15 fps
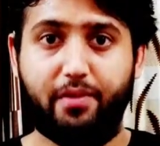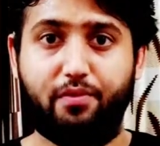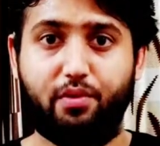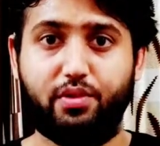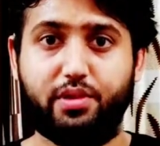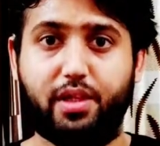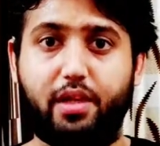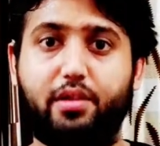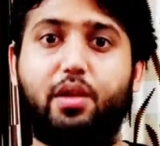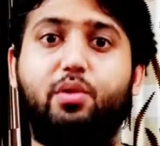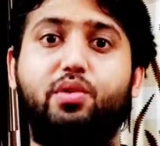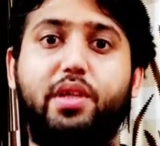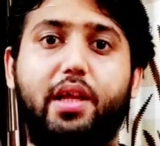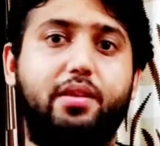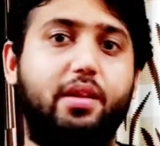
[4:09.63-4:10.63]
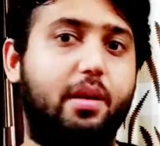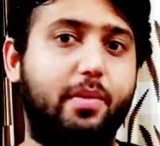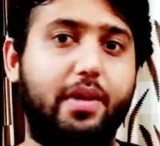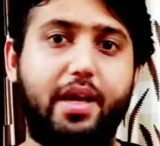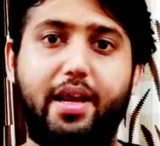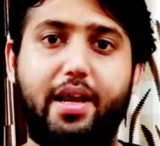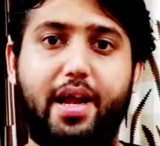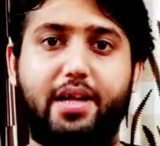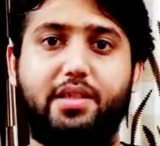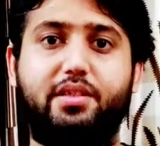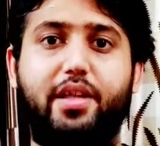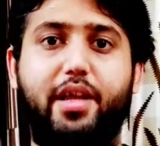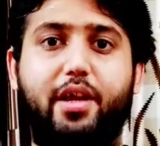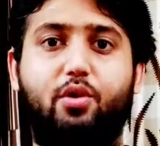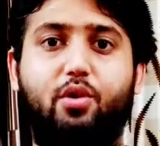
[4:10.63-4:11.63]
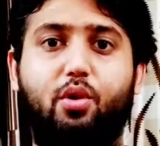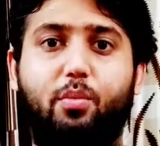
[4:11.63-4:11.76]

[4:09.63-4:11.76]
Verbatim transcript: फोन्स के अंदर उसके अंदर भी यार एड्स देखने